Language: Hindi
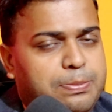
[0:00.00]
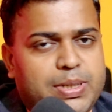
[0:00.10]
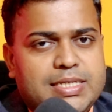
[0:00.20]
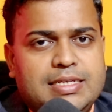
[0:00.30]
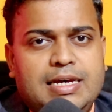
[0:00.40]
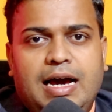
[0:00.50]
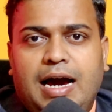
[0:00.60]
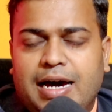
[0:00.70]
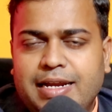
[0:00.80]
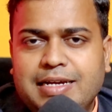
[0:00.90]
बस
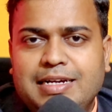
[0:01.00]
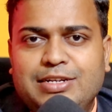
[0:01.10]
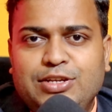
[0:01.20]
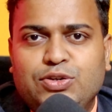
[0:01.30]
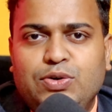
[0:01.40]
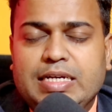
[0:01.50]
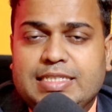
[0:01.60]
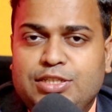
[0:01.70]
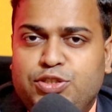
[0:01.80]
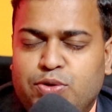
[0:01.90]
हर एक कंट्री को
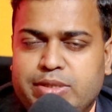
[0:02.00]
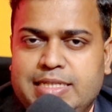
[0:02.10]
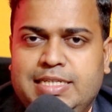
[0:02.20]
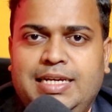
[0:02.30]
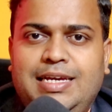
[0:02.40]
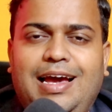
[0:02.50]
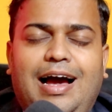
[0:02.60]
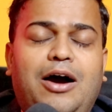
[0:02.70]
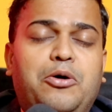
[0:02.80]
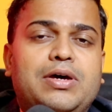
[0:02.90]
इसे जोड़ते जाइए
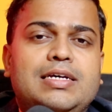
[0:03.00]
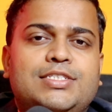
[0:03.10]
और